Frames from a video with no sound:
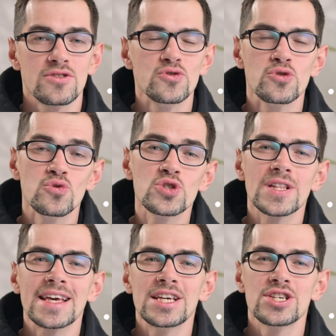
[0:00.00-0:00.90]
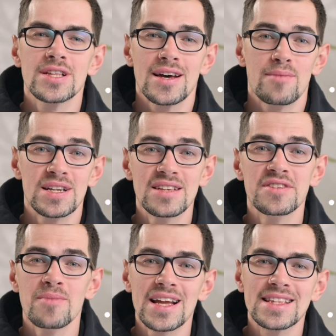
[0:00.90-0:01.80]
Ну и тут же логично обратить
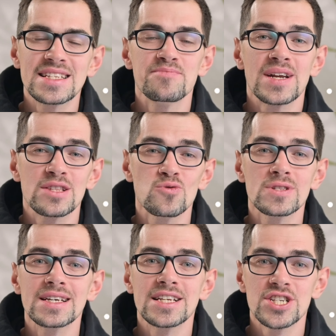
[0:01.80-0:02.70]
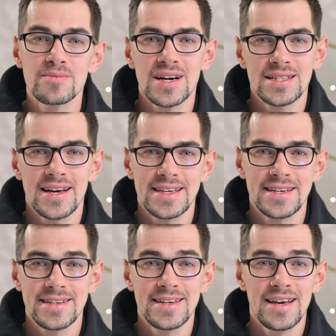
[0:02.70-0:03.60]
внимание на температурные режимы
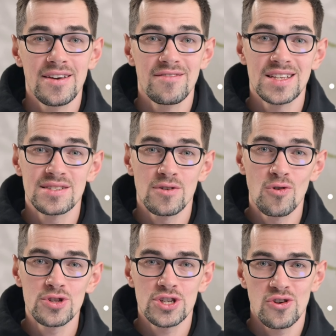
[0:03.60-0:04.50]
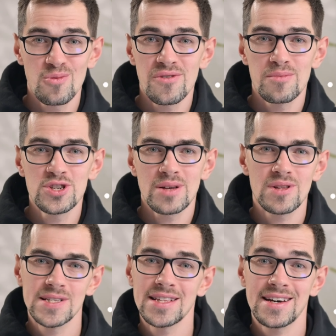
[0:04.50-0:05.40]
катания. Ведь гоночная обувь обычно
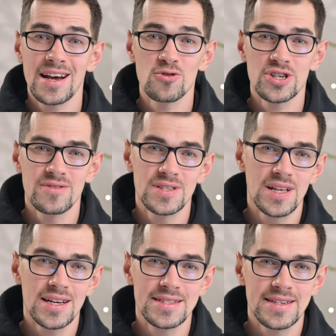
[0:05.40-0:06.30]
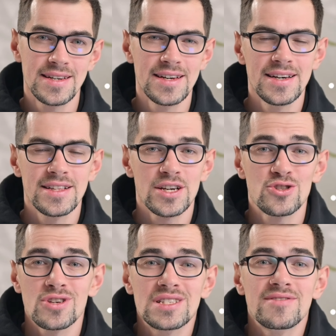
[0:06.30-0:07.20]
обладает хорошей вентиляцией. Так
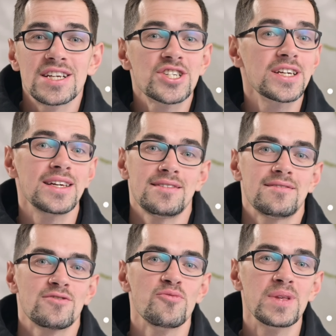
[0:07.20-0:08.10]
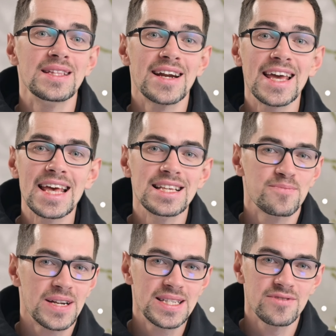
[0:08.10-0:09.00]
что если вы решили купить дорогие
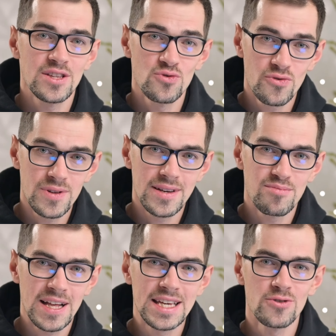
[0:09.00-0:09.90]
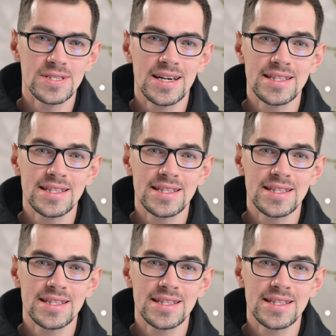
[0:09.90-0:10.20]
спортивные туфли и планируете